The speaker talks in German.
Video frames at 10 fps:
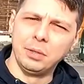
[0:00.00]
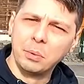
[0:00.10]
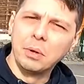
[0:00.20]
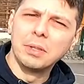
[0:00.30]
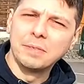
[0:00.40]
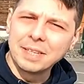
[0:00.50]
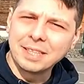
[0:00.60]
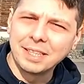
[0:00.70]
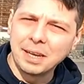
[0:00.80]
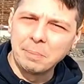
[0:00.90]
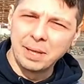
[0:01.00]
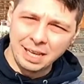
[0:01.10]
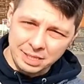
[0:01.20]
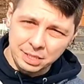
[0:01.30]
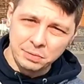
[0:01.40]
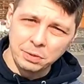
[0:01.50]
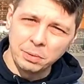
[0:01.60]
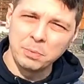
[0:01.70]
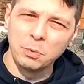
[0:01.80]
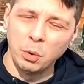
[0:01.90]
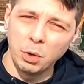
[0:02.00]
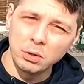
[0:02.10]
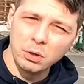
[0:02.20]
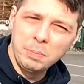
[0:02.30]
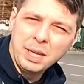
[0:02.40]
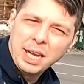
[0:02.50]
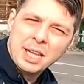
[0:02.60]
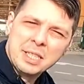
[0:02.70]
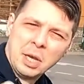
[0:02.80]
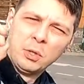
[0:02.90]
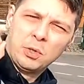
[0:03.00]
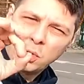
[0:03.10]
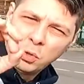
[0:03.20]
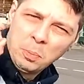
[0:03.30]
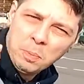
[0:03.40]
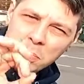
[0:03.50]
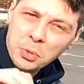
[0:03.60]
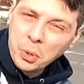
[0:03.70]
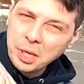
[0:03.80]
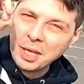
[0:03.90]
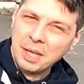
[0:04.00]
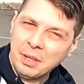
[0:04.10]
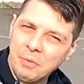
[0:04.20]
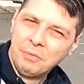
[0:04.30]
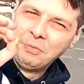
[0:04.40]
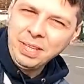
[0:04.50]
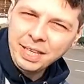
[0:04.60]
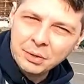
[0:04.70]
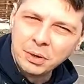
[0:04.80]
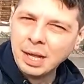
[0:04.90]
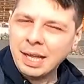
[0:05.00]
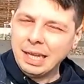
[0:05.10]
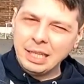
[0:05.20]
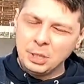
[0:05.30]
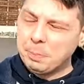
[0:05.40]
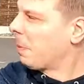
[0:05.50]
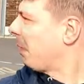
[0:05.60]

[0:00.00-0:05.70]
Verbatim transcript: Jo Leute, was geht ab? Herzlich willkommen zu Ozok Mega S zum neuen Video. Ich bin